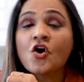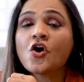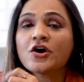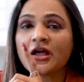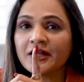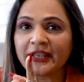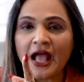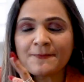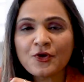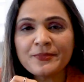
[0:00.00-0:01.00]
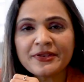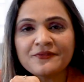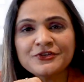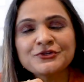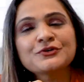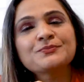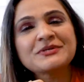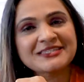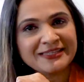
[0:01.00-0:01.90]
और अगर आपको मेरा वीडियो पसंद